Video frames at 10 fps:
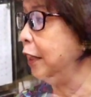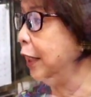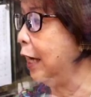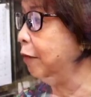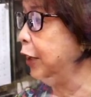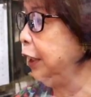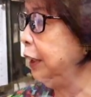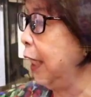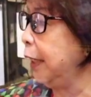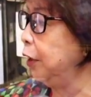ang
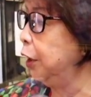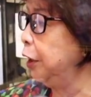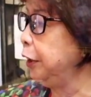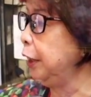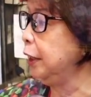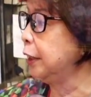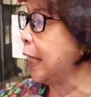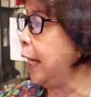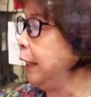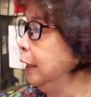robbery ngayon is
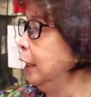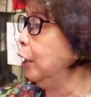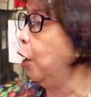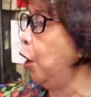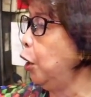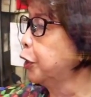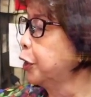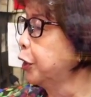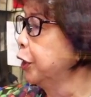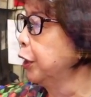tiger,
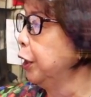ox,